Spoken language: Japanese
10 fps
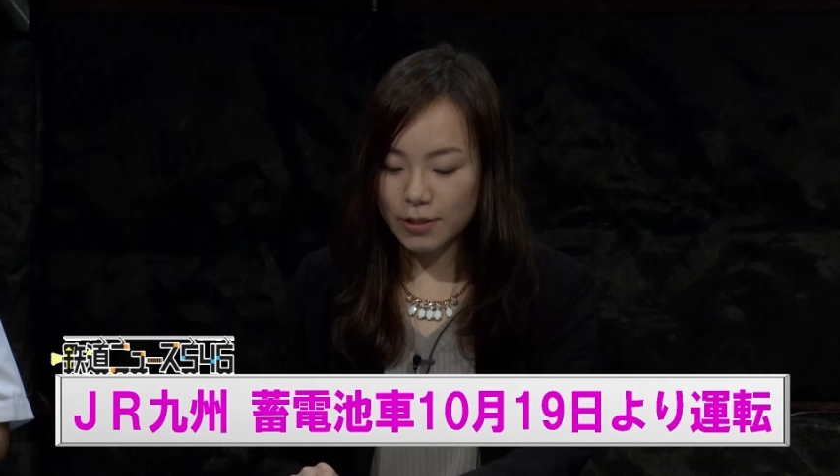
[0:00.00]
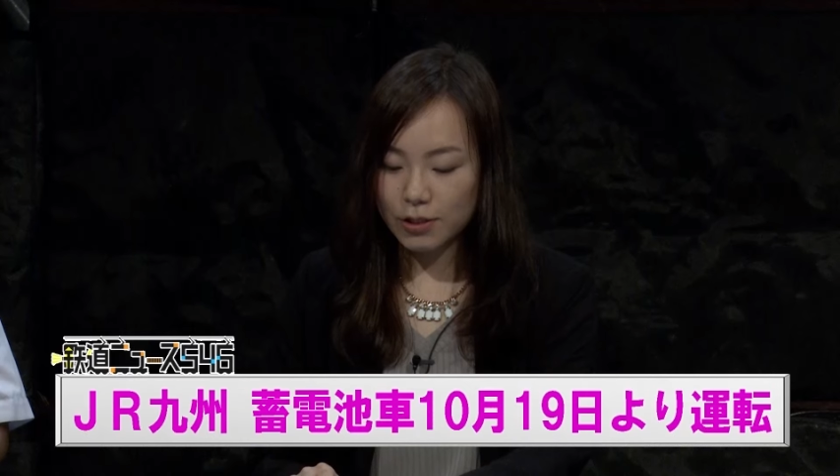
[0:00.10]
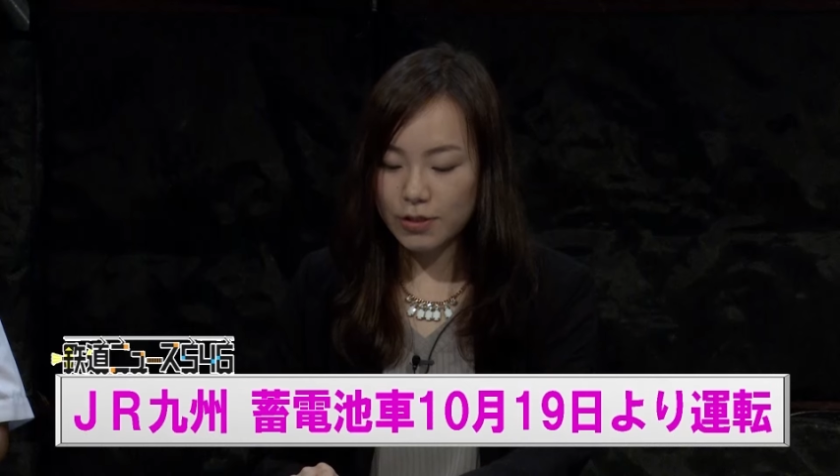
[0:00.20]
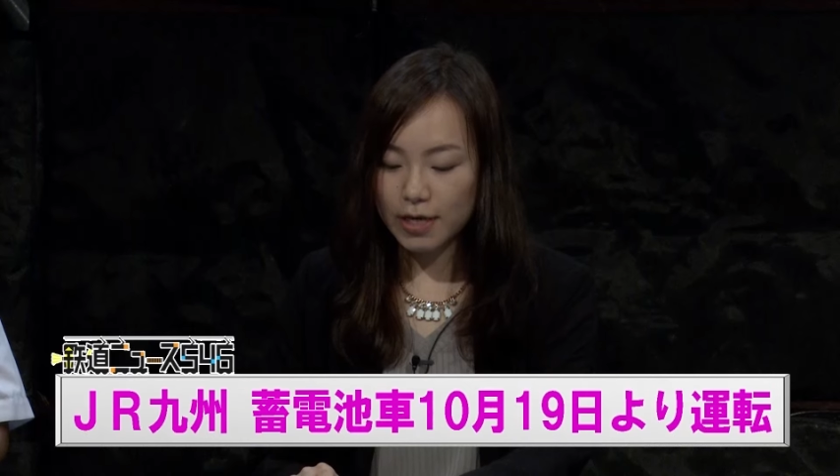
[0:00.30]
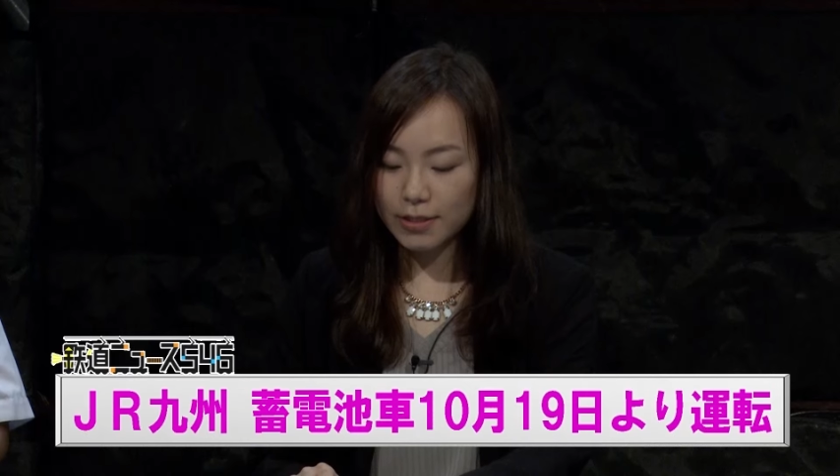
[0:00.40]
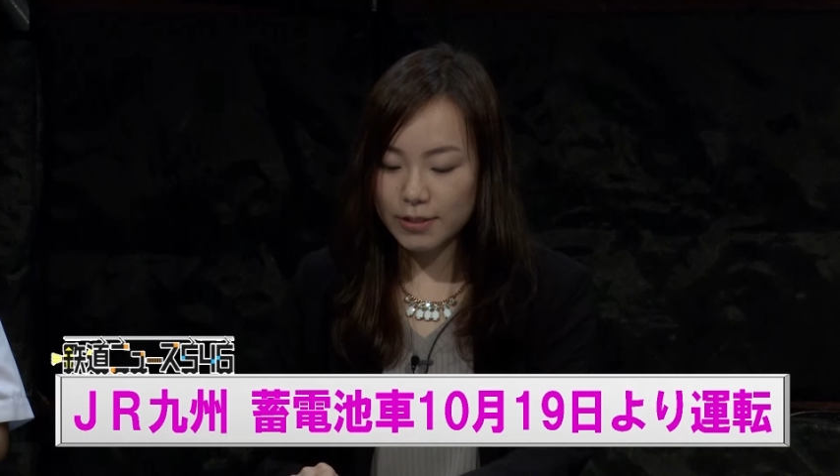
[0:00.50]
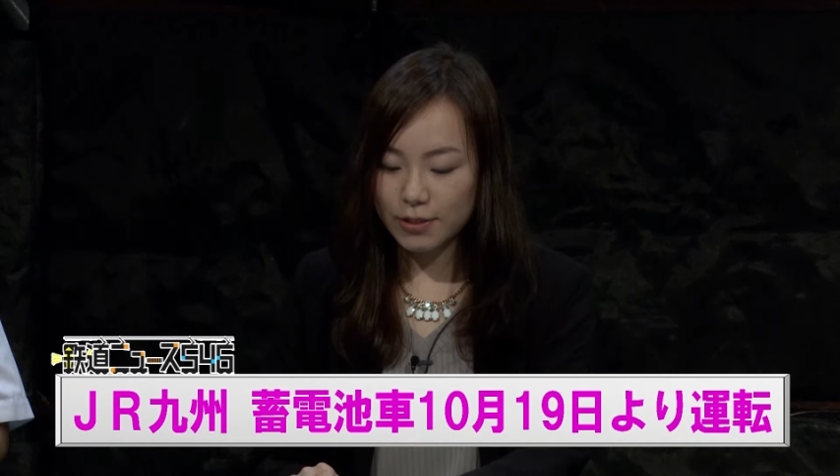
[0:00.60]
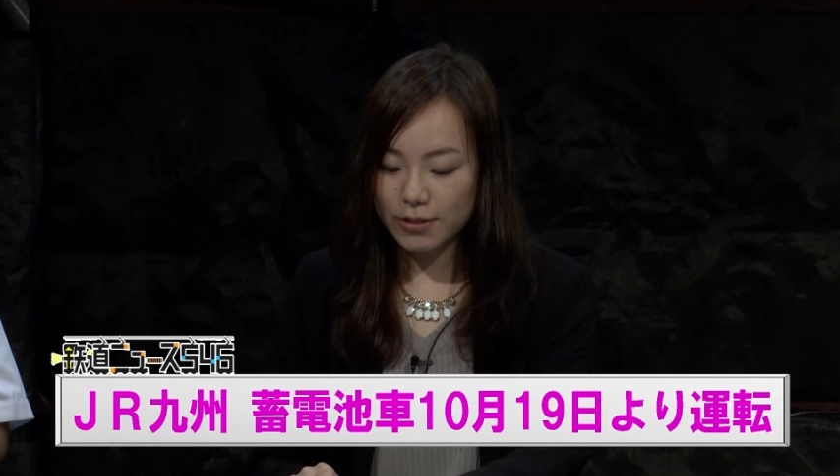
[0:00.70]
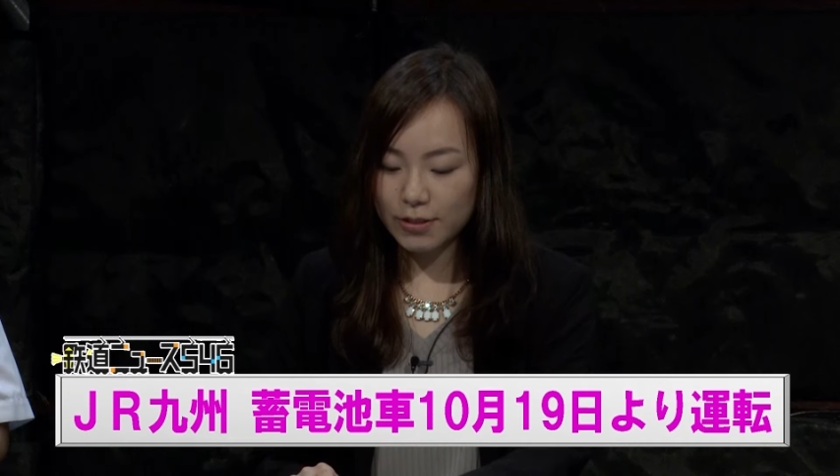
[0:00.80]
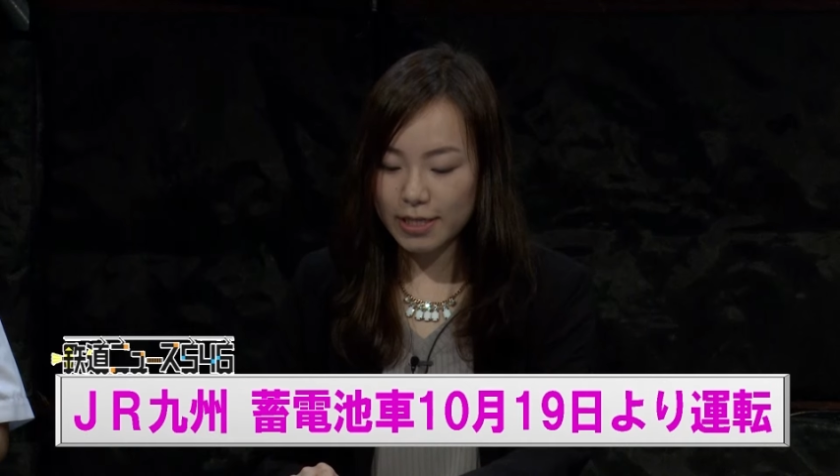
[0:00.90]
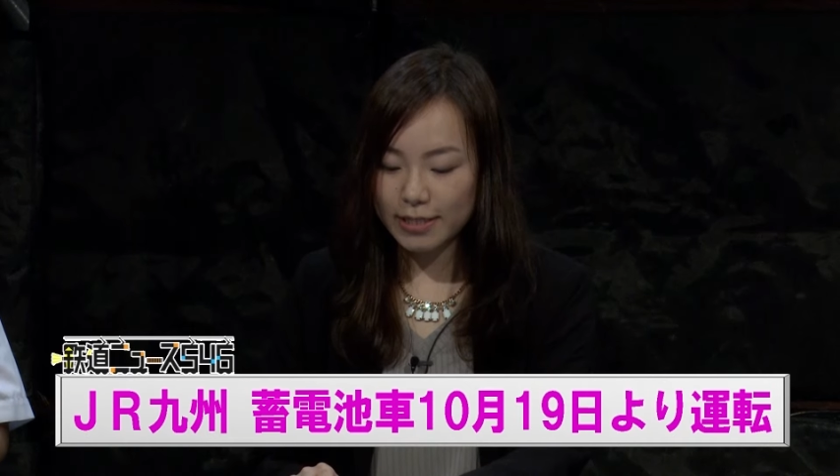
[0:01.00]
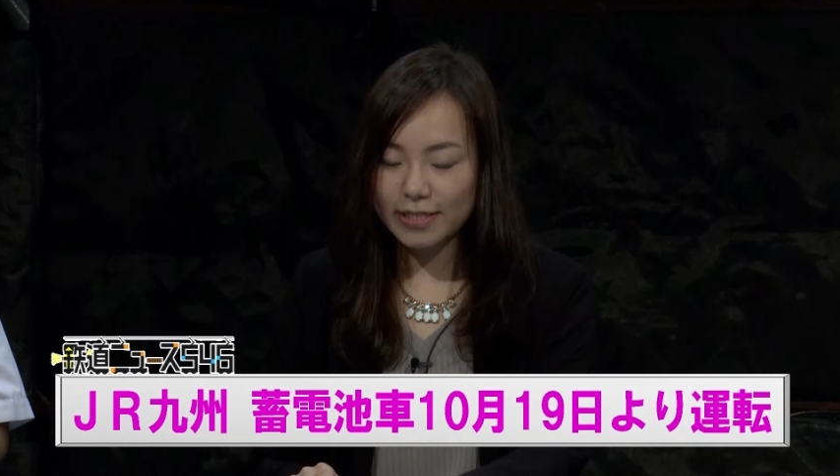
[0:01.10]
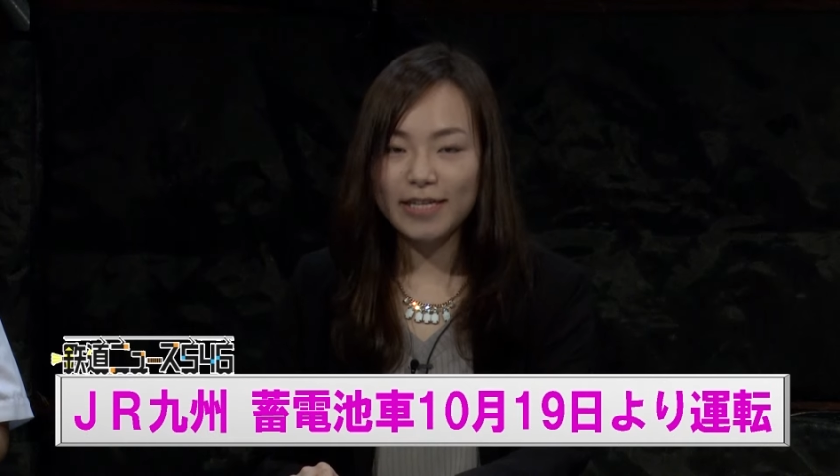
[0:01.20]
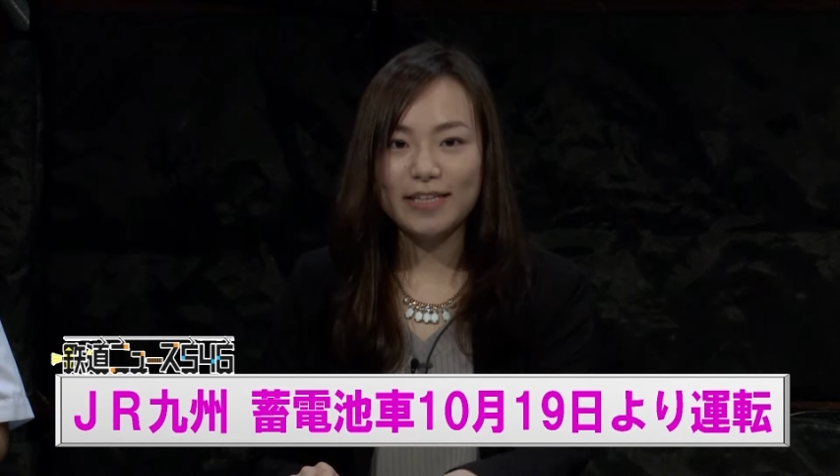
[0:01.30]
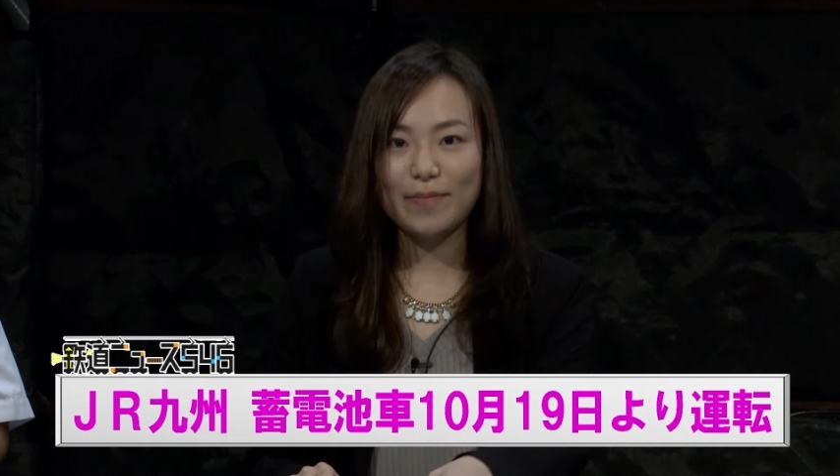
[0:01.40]
10月19
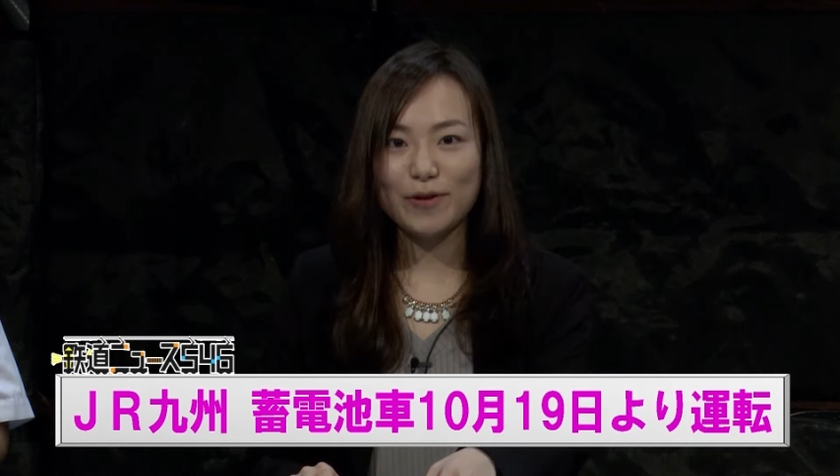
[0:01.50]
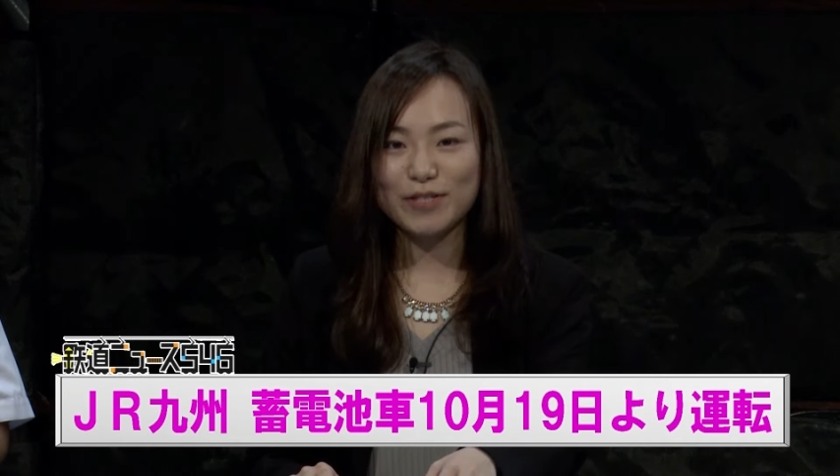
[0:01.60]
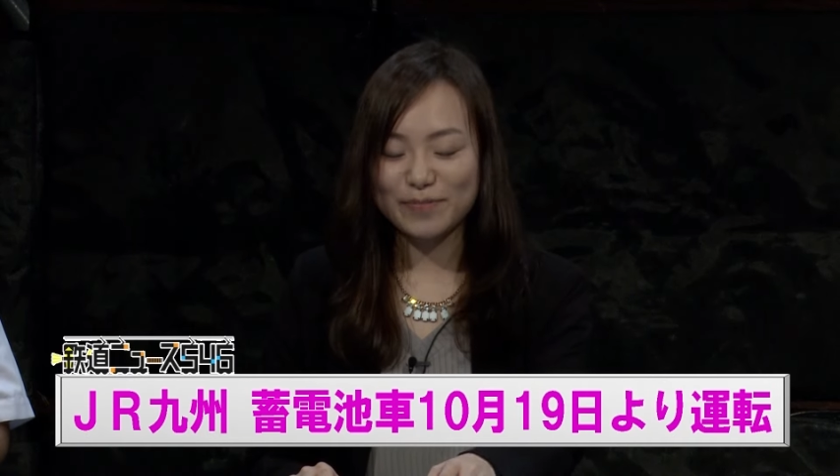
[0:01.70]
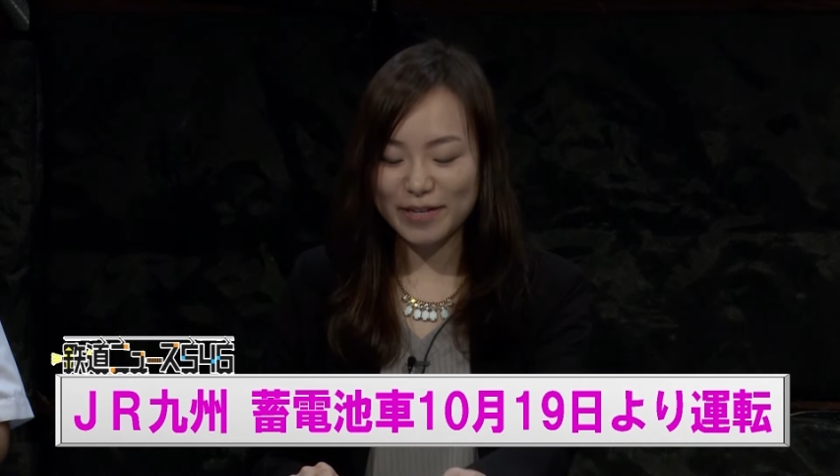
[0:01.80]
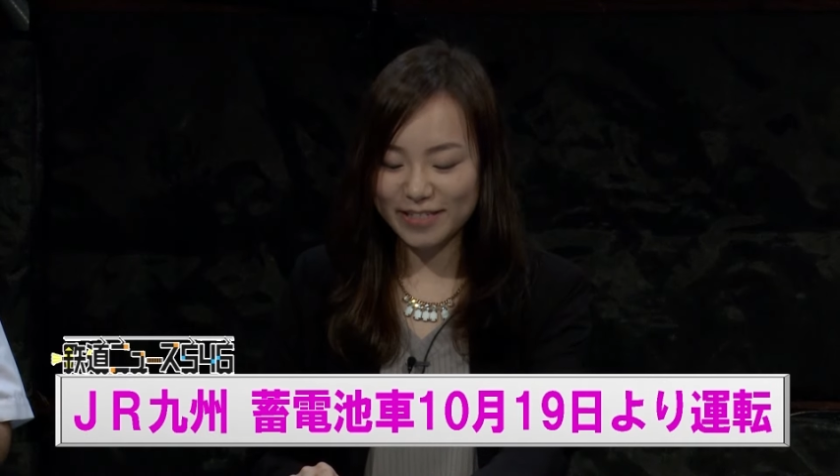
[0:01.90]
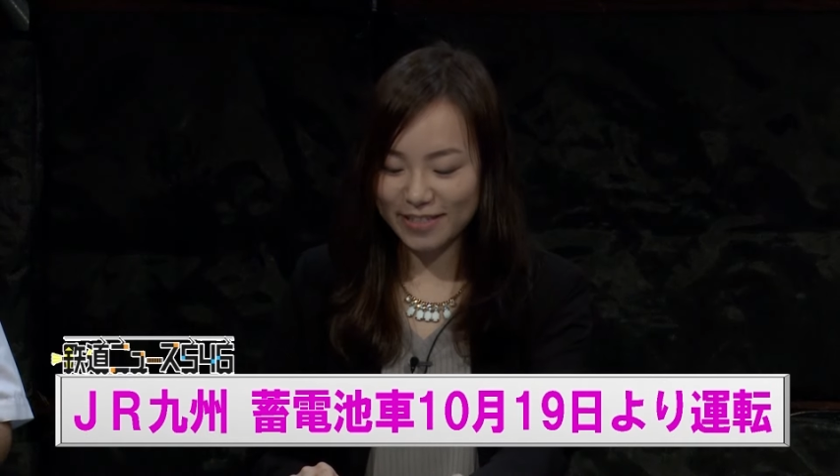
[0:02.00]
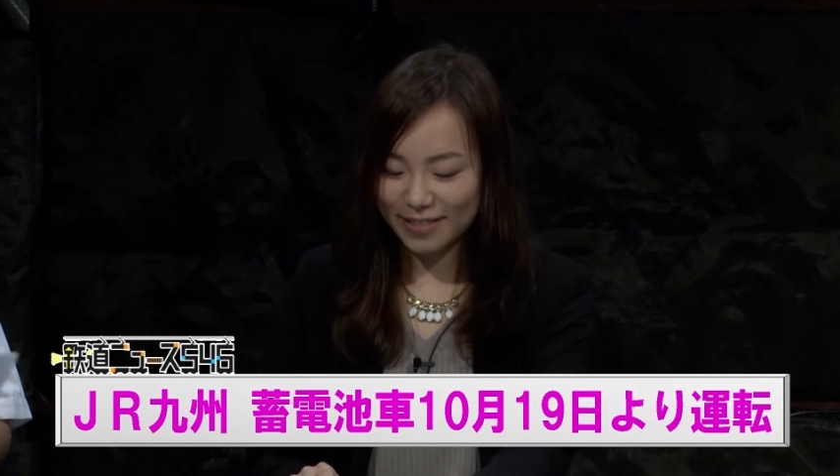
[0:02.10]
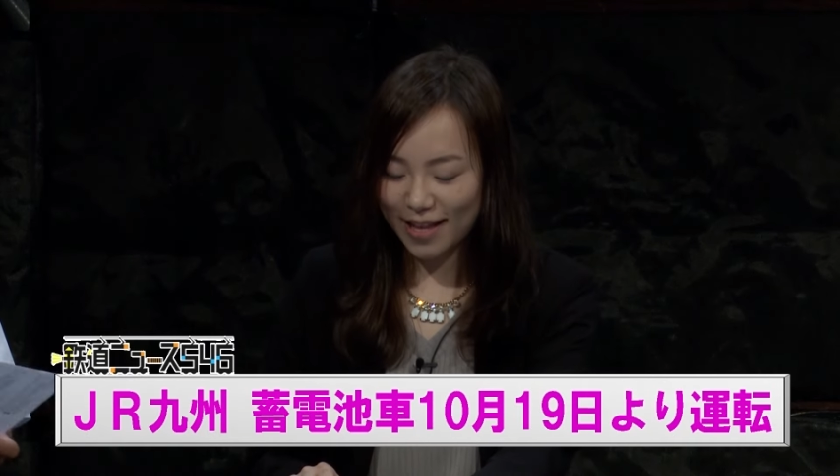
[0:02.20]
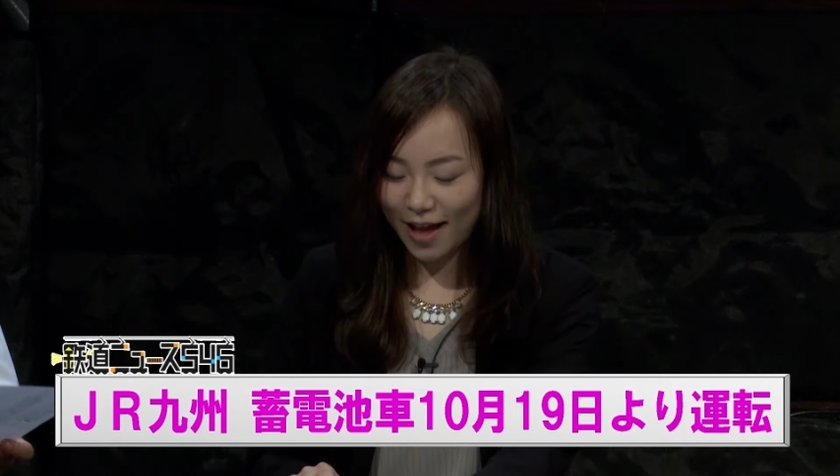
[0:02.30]
日にデビューします